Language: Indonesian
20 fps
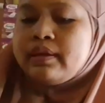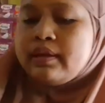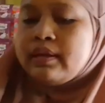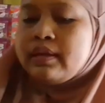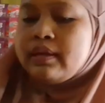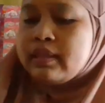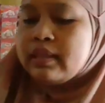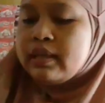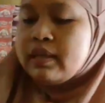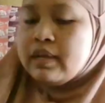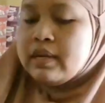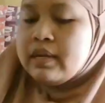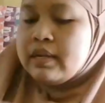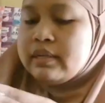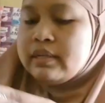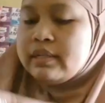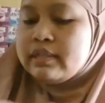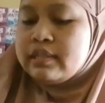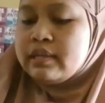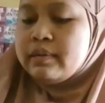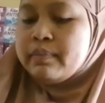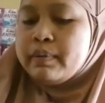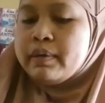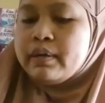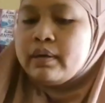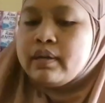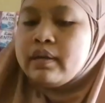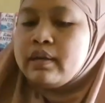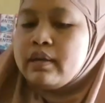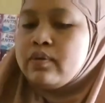ditinggal
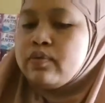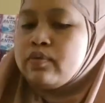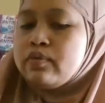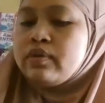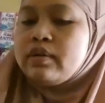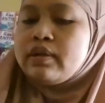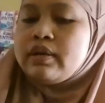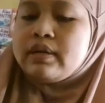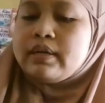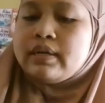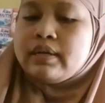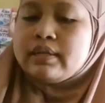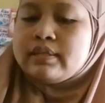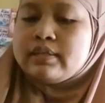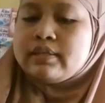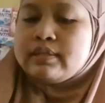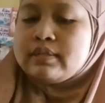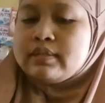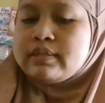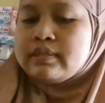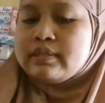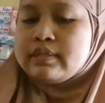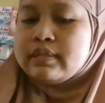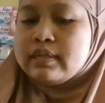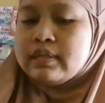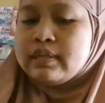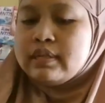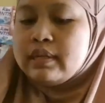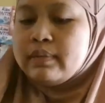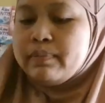disimpan di kulkas
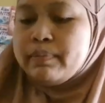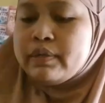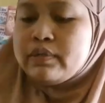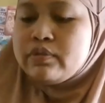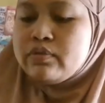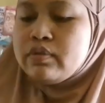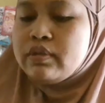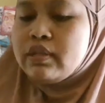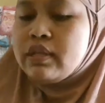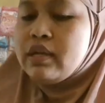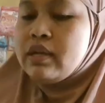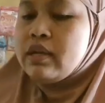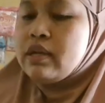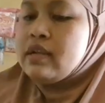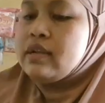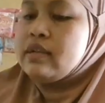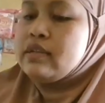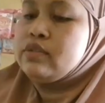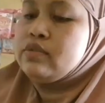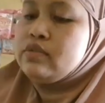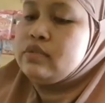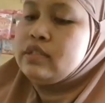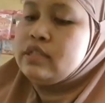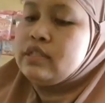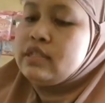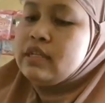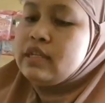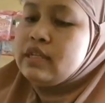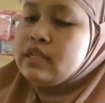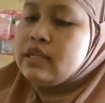jadi besok tinggal
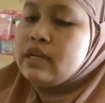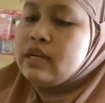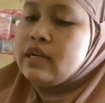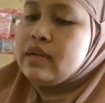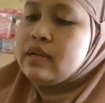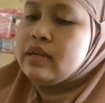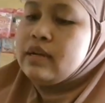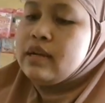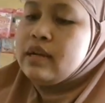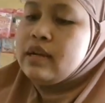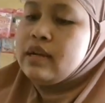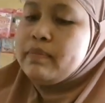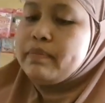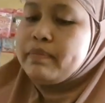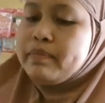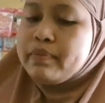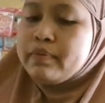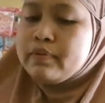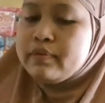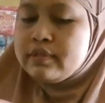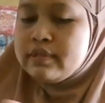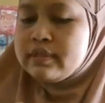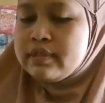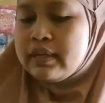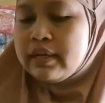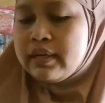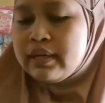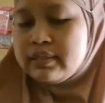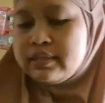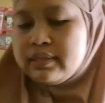nyuci dan rebus
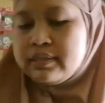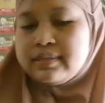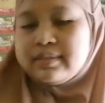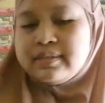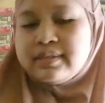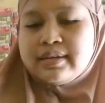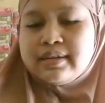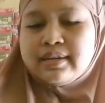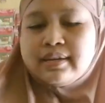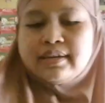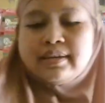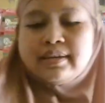saja